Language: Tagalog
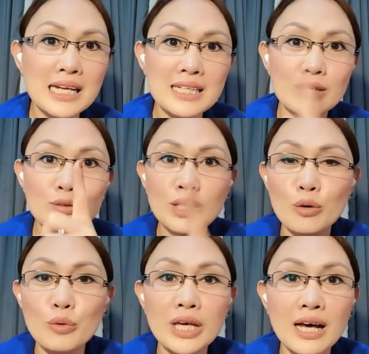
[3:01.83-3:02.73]
na una
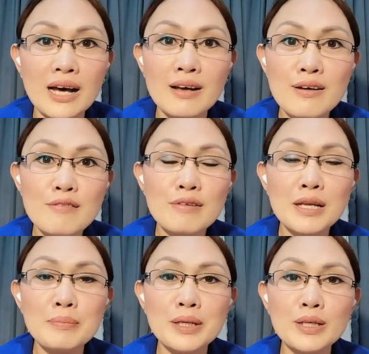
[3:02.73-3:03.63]
wikang
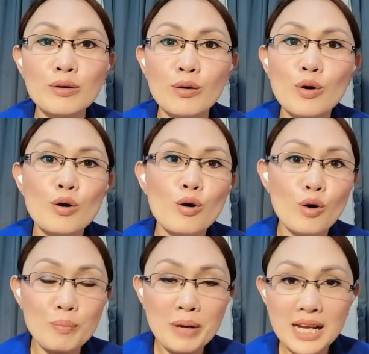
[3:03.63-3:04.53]
Filipino o
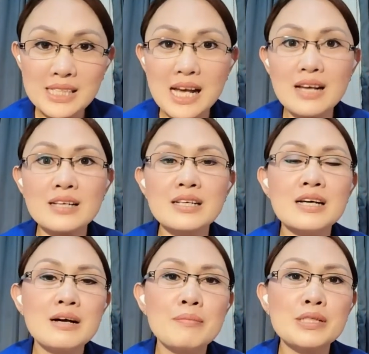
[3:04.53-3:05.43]
kapalasak
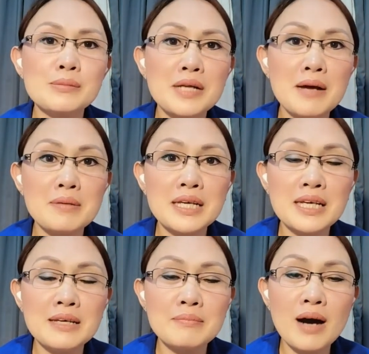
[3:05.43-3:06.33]
mas
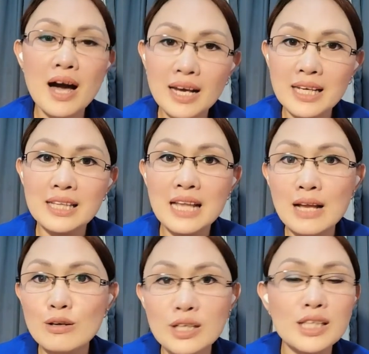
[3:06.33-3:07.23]
maraming bahagi,
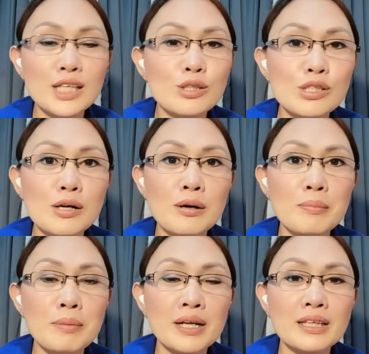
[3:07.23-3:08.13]
lalo na dito sa
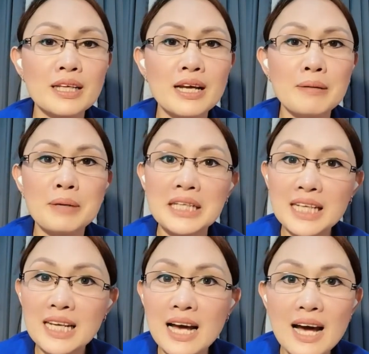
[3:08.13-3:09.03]
parte na
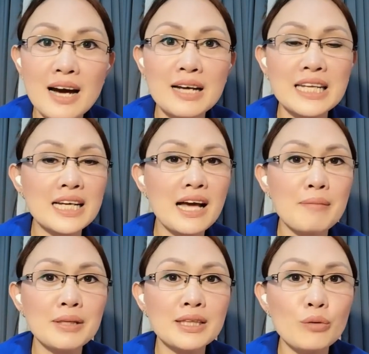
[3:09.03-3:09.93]
Maynila, ang
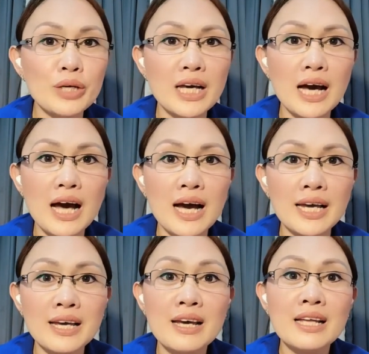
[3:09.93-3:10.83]
ginagamit na wika
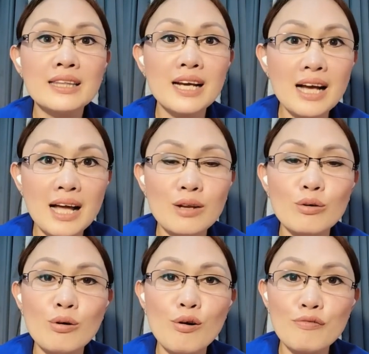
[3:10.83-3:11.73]
ay
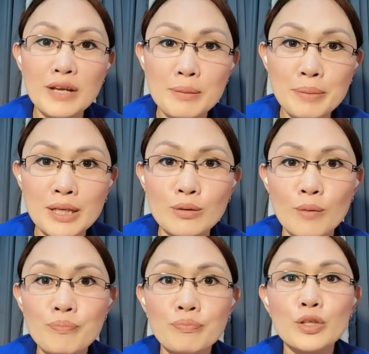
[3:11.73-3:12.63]
Tagalog o Filipino.
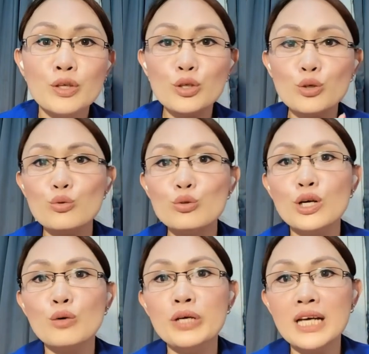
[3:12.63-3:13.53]
Yun yung
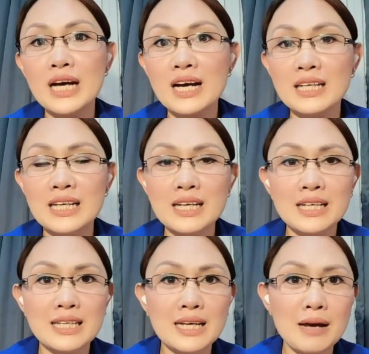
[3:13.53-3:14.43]
unang wika kanilang
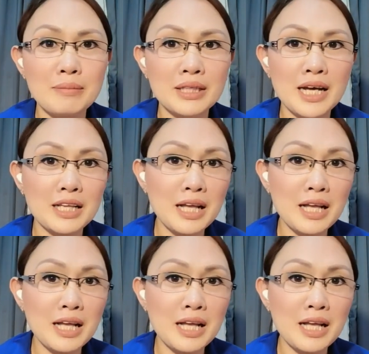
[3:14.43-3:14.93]
ginagamit. At